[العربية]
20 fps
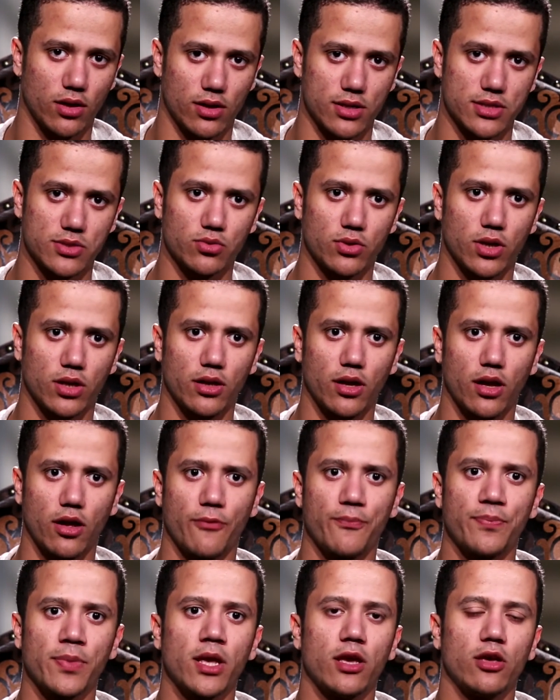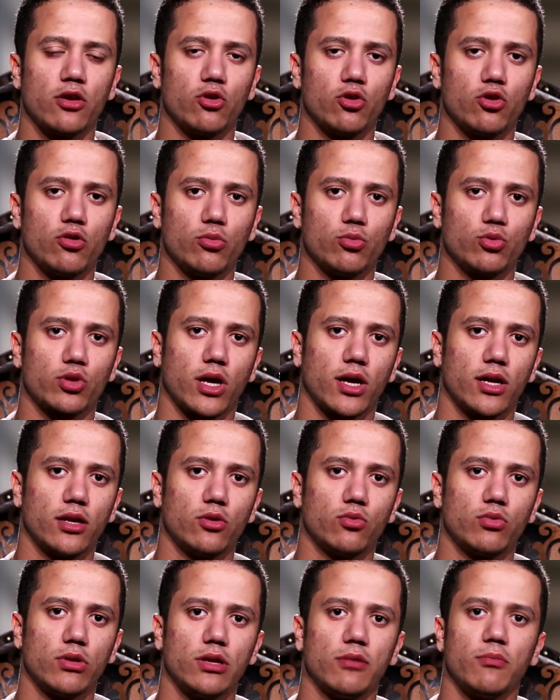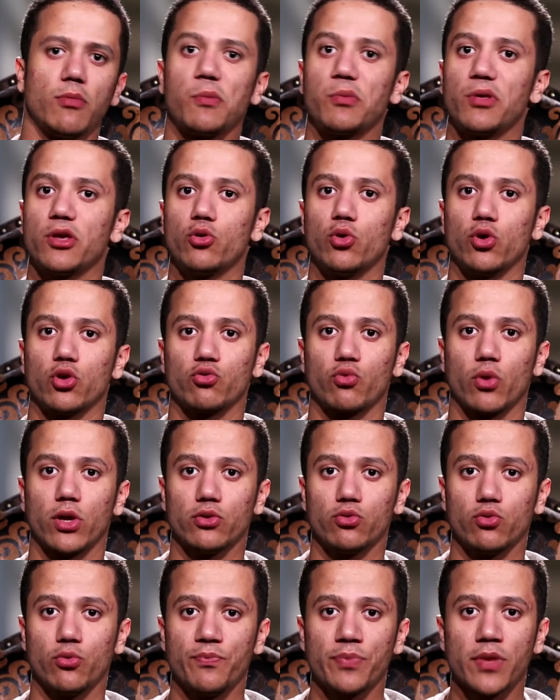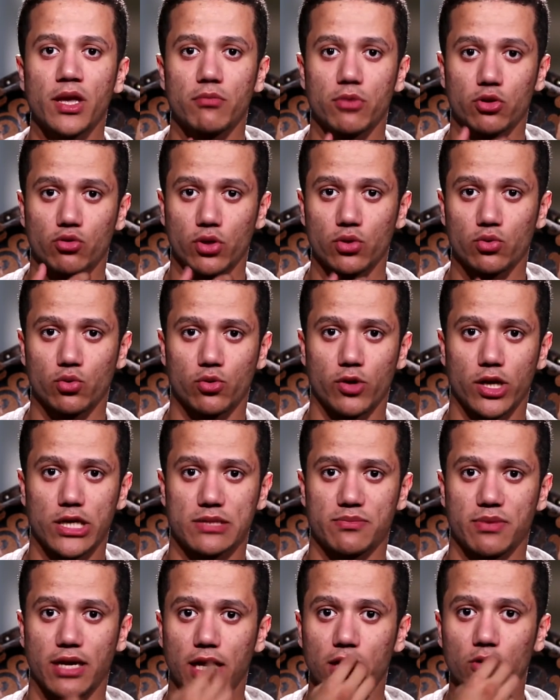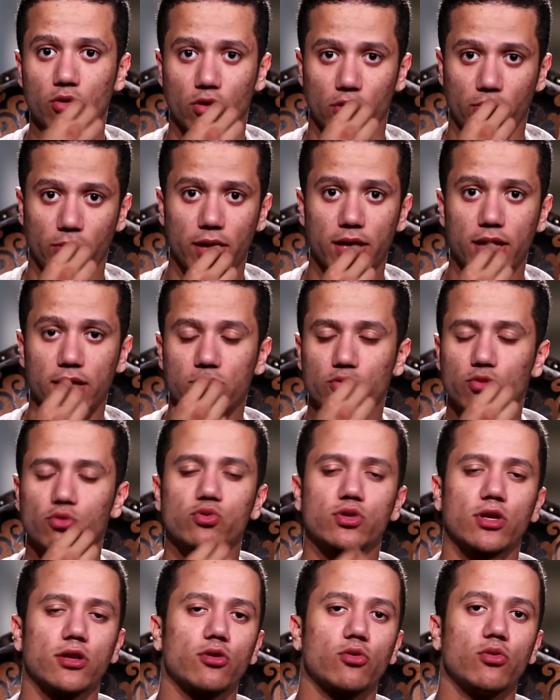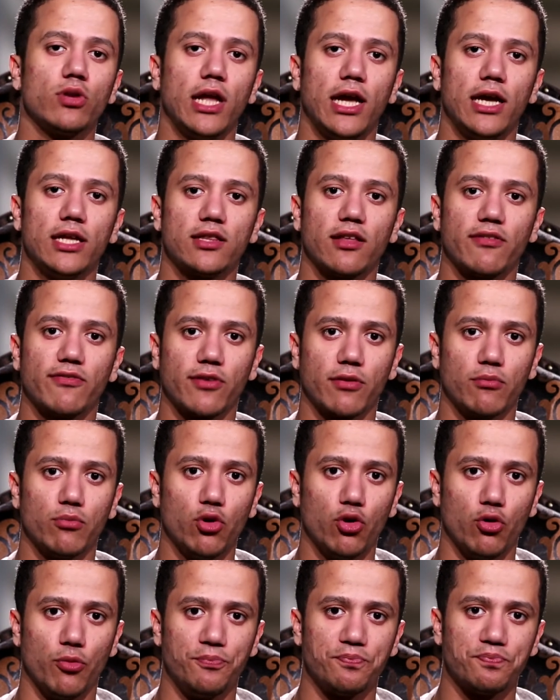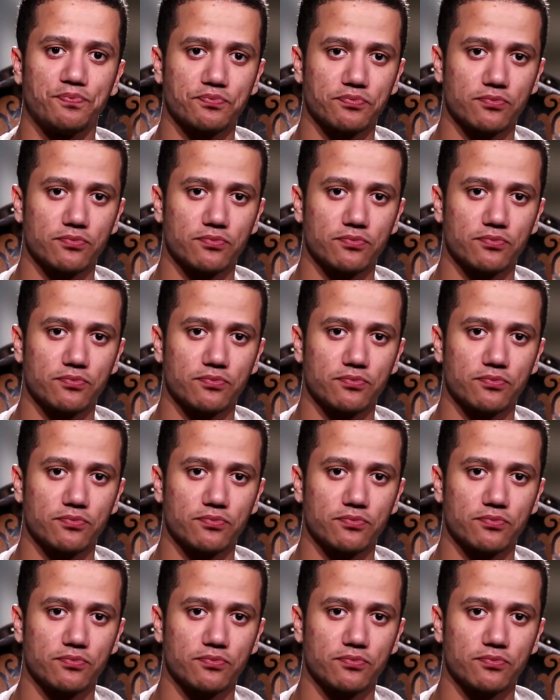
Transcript: يا رسول الله يقول لهم المتخللون لما بييجوا يتوضوا بيتوضوا كويس بيخلوا الميه توصل لكل حته في فمهم